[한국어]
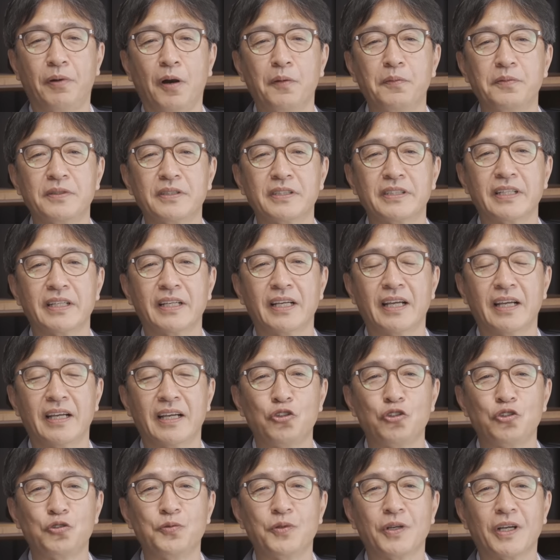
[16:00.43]

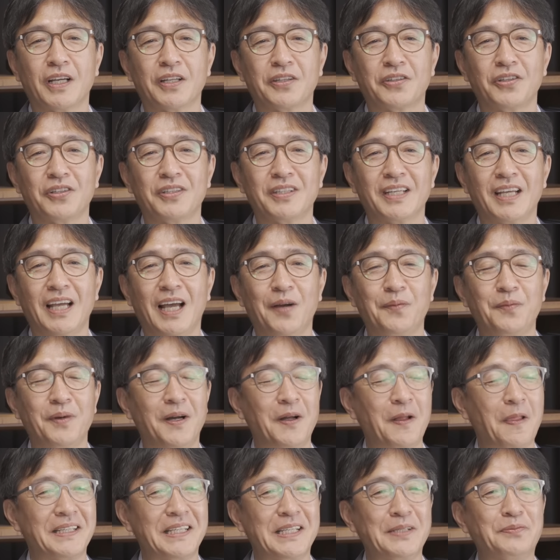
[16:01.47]
버블기에 유명했던 이게
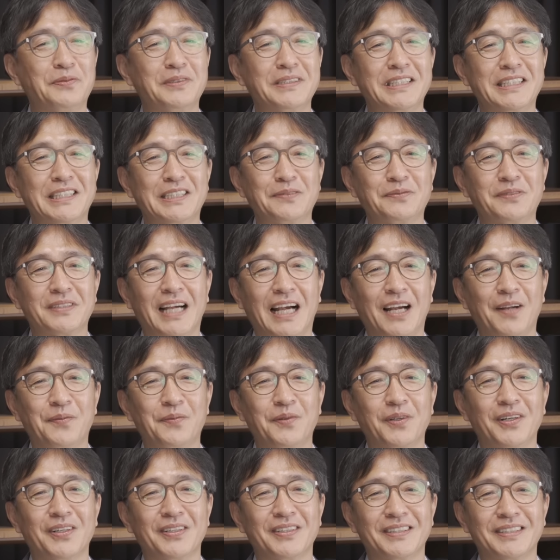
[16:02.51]
아마 이분 이름을
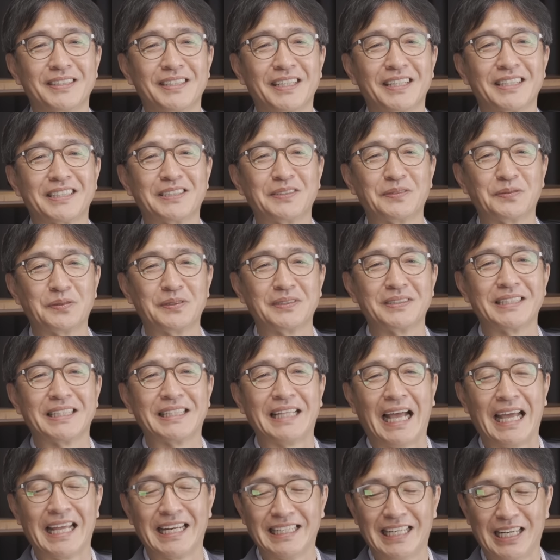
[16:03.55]
알면 이제 그분의
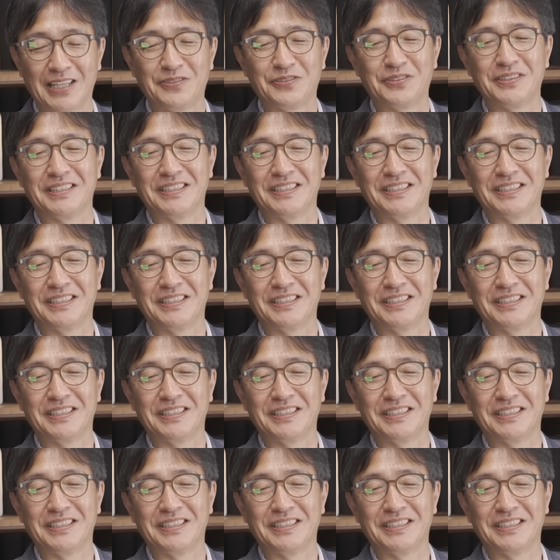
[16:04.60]
나이를 알 수